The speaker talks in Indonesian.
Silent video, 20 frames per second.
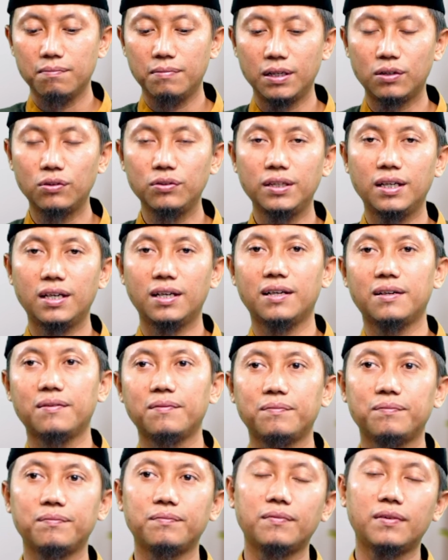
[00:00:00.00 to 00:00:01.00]
Berikutnya,
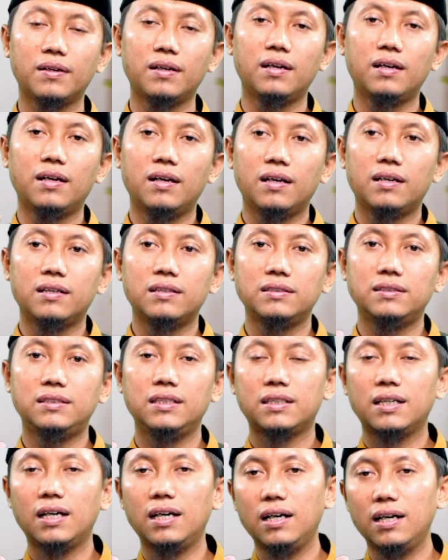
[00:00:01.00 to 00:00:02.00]

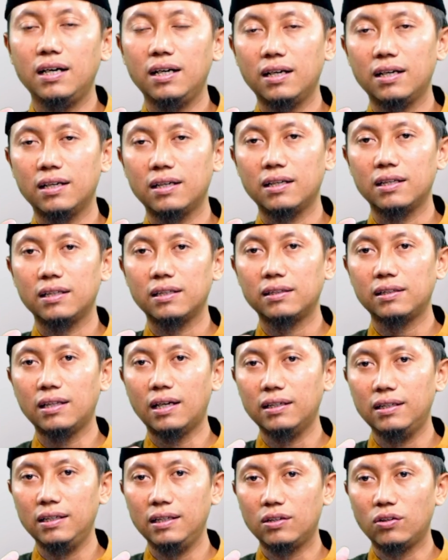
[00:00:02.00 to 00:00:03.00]
jika
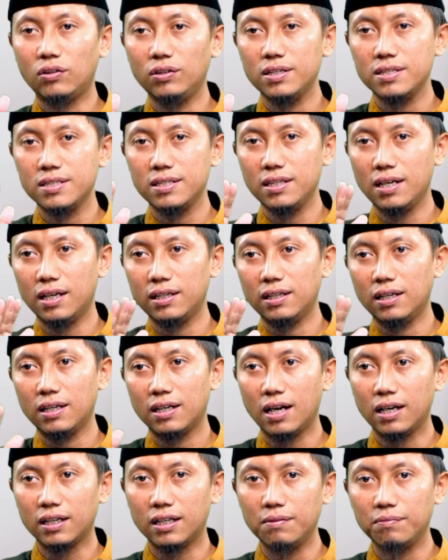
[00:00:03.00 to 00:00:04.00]
tadi kondisinya
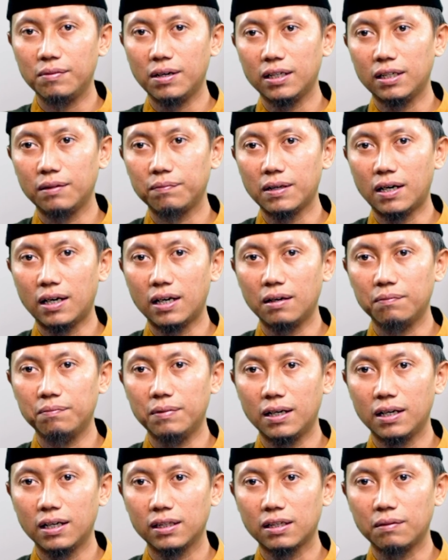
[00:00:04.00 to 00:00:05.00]
adalah kaki menghadap ke arah
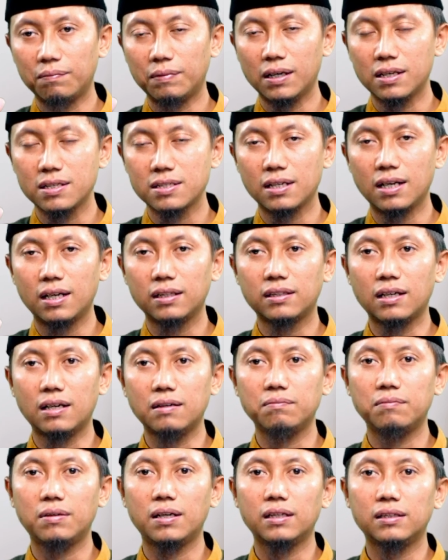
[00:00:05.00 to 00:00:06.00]
barat, kepala
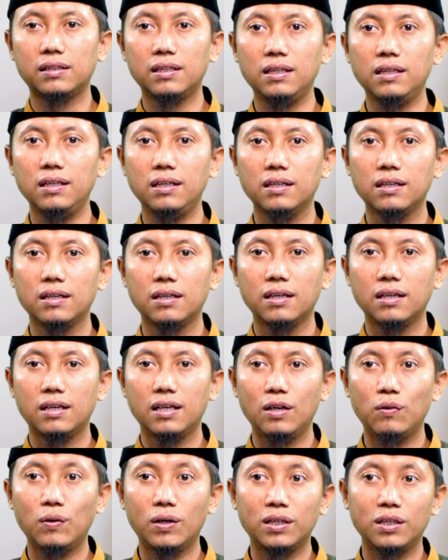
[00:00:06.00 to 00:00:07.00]
selatan, berarti
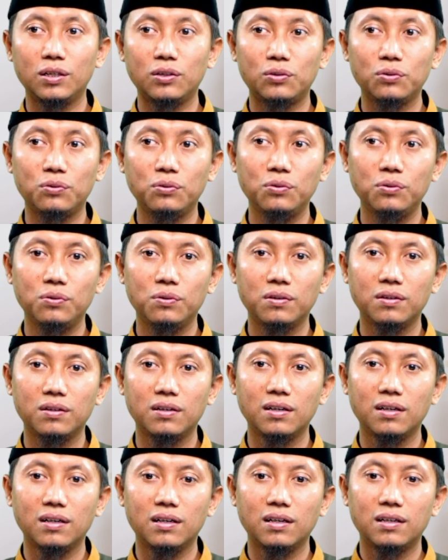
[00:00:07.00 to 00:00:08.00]
hewan itu
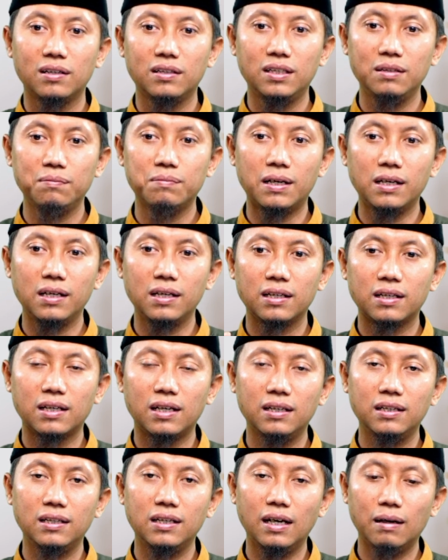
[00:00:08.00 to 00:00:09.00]

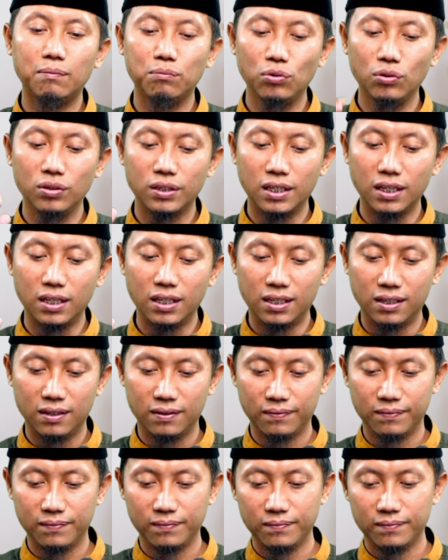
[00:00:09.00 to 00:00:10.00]
dibaringkan di lambung
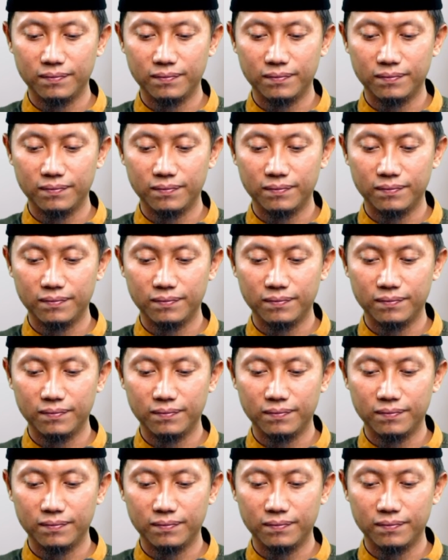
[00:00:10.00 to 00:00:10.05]
kiri.